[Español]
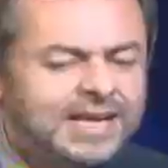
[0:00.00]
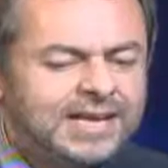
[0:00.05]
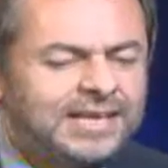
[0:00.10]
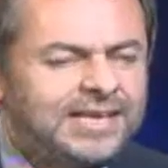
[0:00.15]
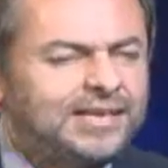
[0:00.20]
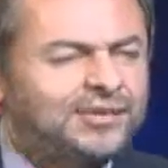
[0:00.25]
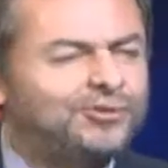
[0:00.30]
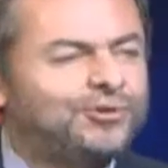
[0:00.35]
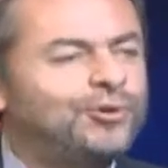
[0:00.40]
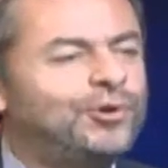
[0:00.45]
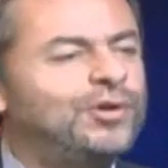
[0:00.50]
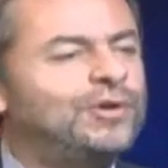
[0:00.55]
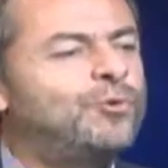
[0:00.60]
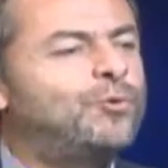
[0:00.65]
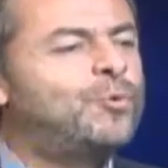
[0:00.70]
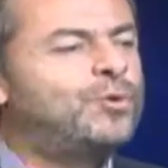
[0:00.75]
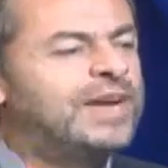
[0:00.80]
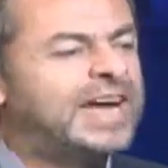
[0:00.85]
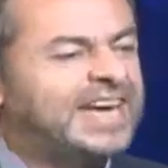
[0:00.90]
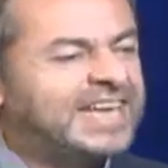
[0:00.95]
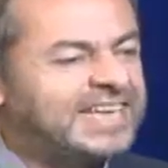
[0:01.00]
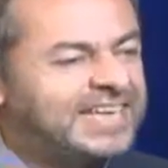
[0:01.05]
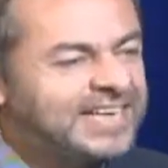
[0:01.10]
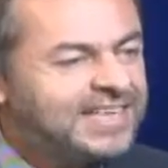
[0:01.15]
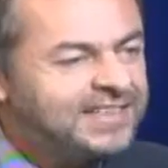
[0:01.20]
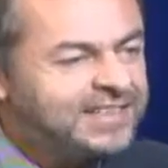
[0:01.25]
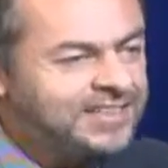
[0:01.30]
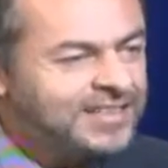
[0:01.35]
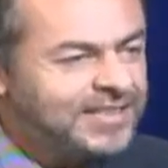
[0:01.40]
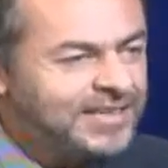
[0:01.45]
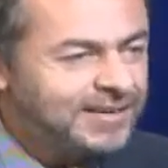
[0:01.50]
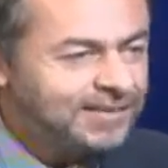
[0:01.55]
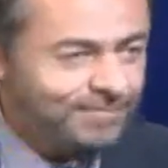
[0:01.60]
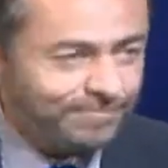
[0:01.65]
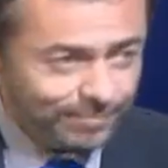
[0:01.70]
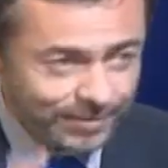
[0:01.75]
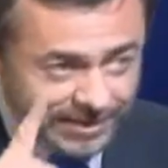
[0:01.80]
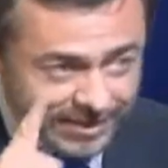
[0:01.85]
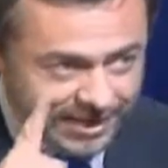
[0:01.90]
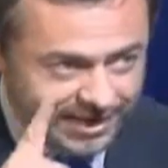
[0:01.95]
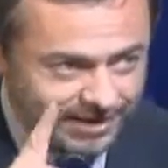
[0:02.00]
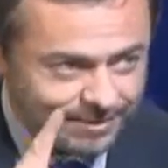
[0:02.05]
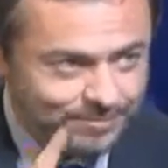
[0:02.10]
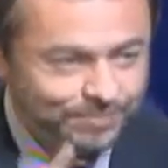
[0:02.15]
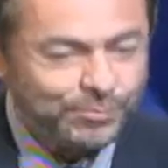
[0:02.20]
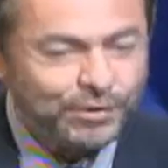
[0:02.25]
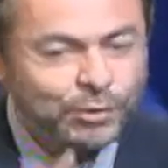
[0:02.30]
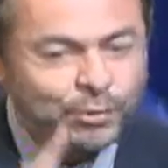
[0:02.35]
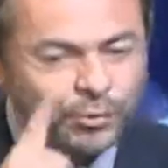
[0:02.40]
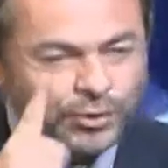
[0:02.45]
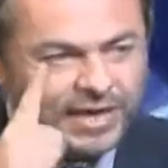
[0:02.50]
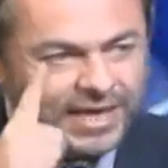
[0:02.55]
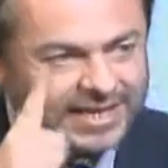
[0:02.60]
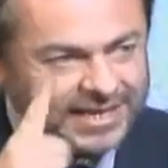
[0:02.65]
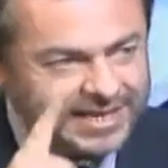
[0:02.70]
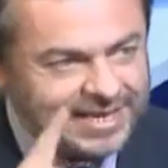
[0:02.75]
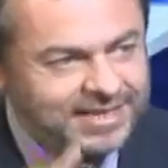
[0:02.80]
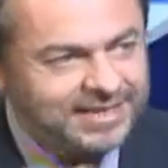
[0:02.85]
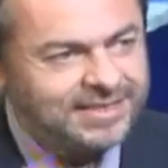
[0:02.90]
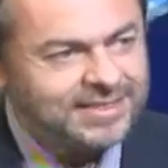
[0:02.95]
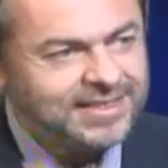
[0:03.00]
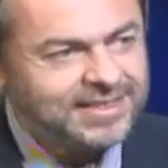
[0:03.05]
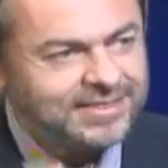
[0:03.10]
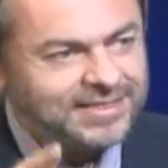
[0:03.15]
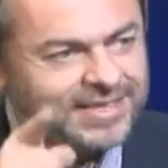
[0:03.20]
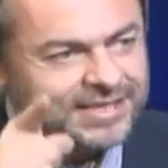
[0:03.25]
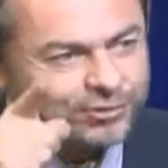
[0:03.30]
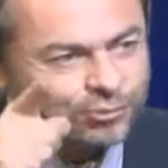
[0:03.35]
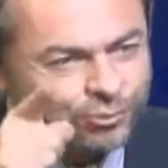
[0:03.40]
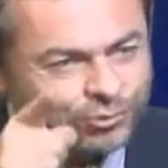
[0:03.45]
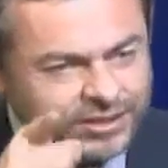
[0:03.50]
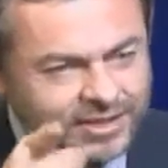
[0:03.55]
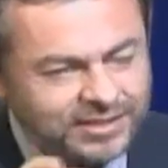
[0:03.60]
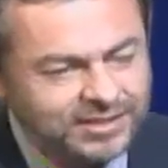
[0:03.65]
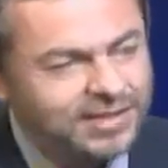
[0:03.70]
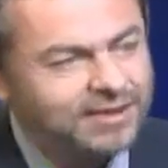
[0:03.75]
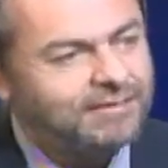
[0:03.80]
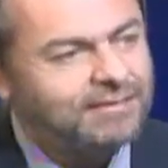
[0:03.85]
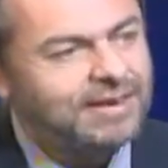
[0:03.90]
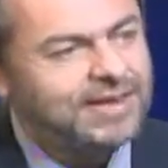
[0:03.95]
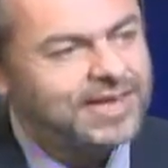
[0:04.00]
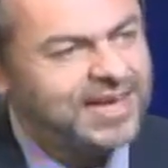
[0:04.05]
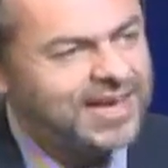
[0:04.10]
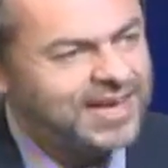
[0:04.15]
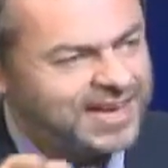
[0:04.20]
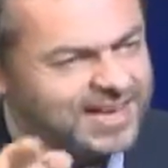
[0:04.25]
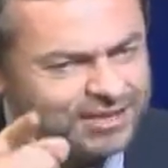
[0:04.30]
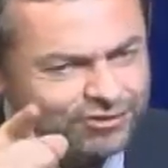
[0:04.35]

que soy un agente, mira, un agente de sustentabilidad.